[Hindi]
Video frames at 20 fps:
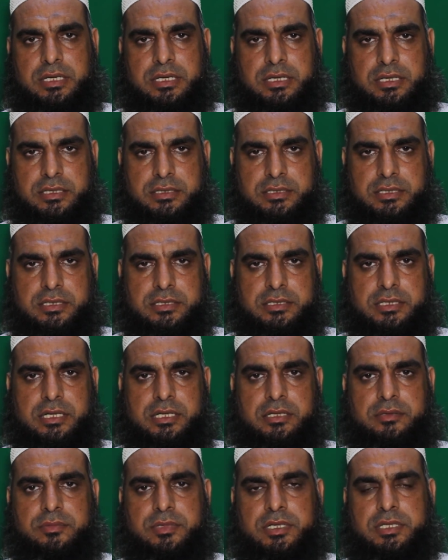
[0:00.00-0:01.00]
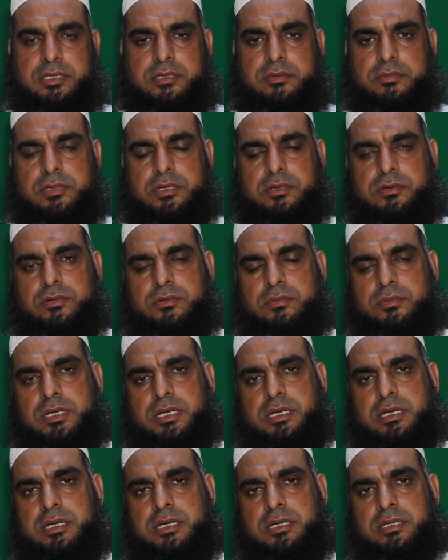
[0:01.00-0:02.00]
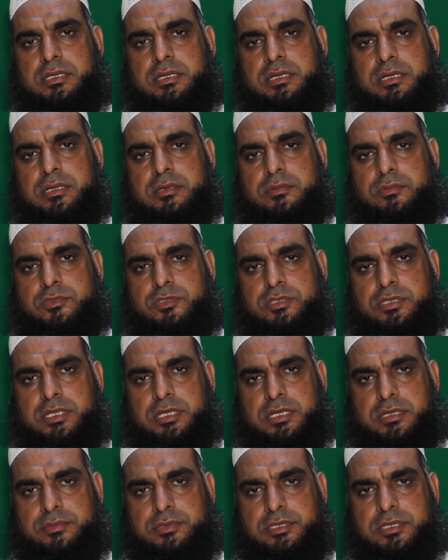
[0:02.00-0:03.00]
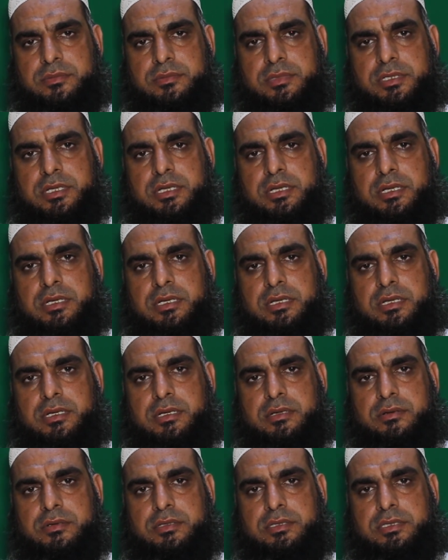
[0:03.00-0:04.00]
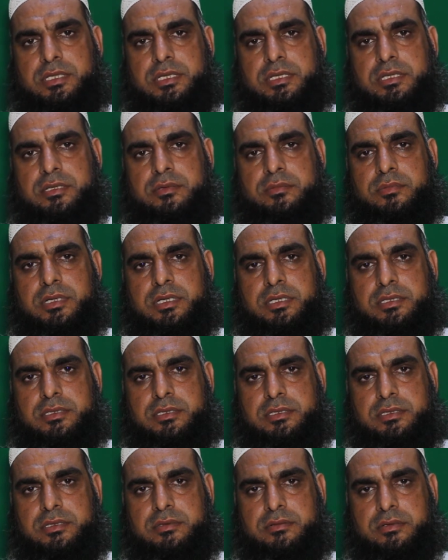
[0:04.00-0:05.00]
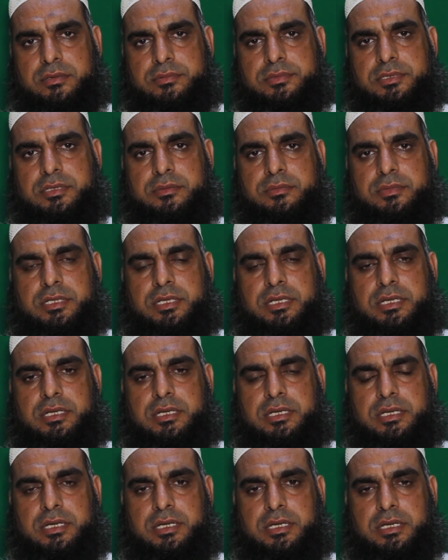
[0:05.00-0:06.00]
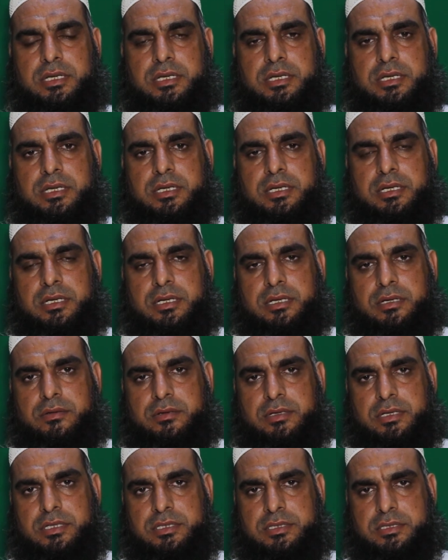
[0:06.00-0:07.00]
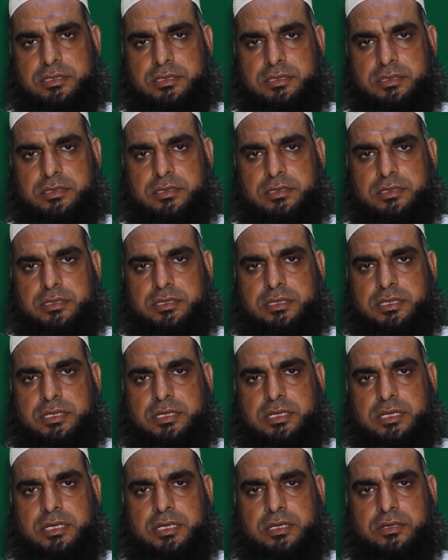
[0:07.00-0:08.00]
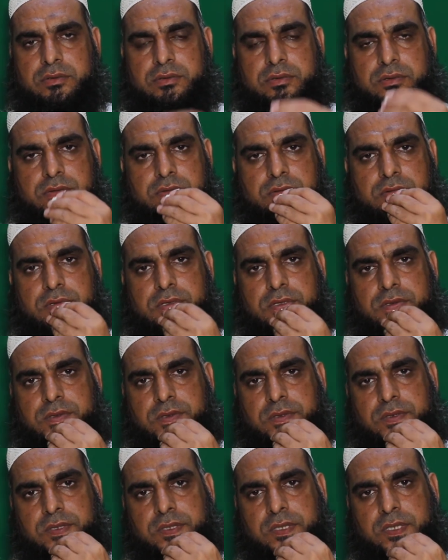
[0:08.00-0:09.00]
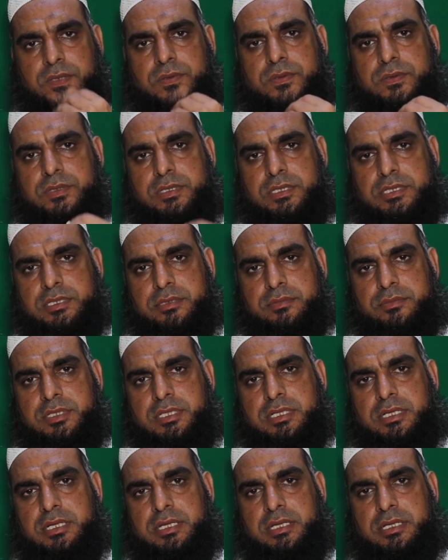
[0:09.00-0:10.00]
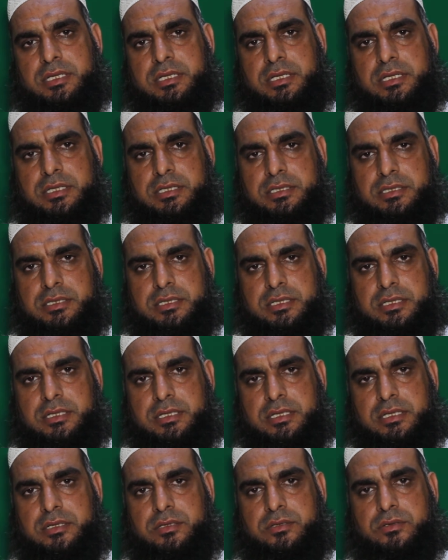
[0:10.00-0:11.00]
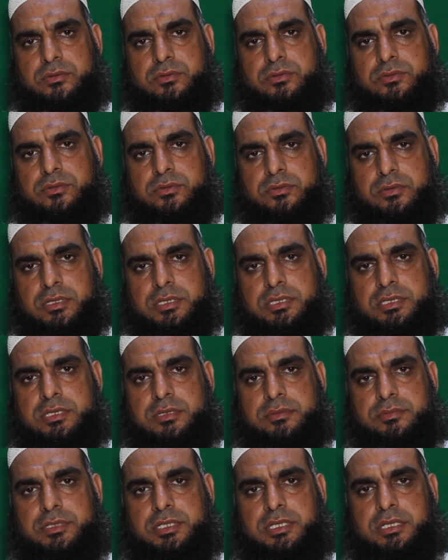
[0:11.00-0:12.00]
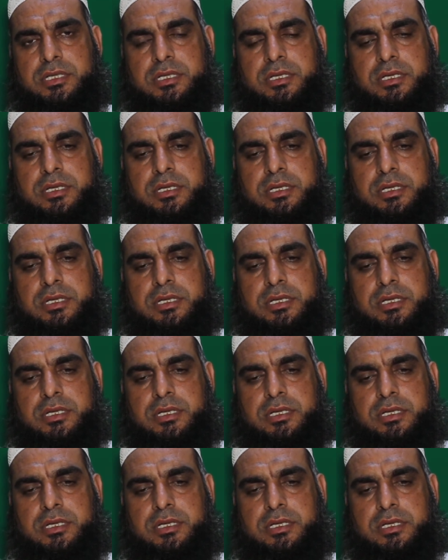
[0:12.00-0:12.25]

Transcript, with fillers: एक से जायद मरतबा को बाकायदा मुस्तहब समझ ले और ज़्यादा बायस सवाब समझ ले और इस तकरार को वो ज़रूरी समझ ले या इस तकरार को वो सुन्नत समझे